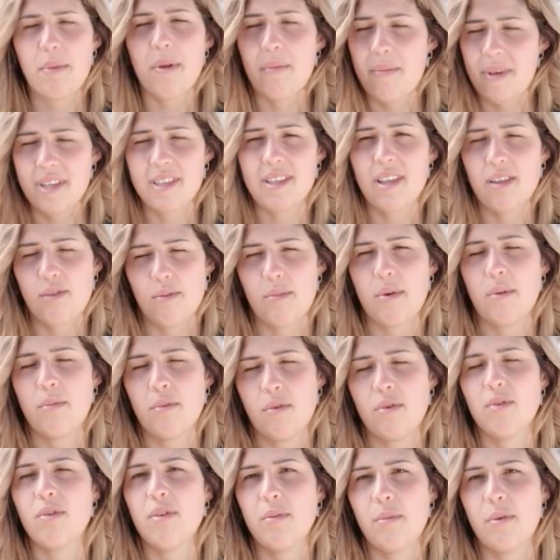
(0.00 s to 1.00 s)
per me è stato
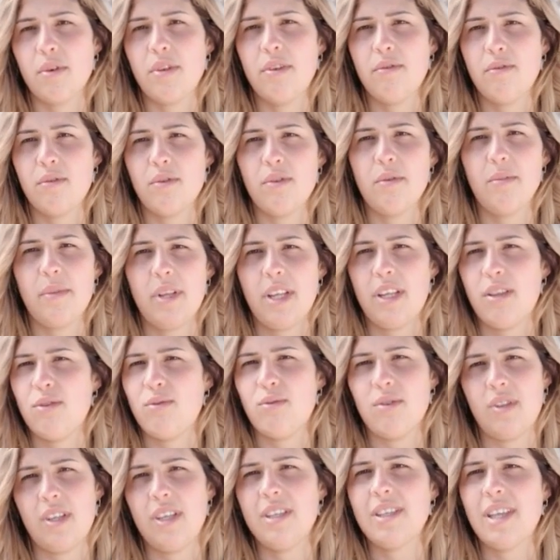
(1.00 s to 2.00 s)
proprio un colpo di fulmine
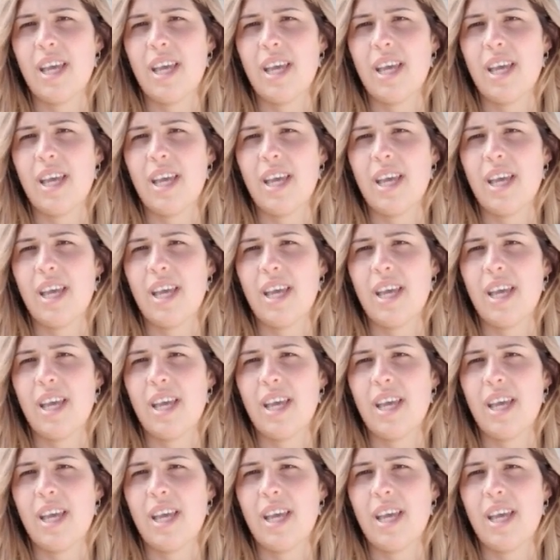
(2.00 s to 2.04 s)
in tutti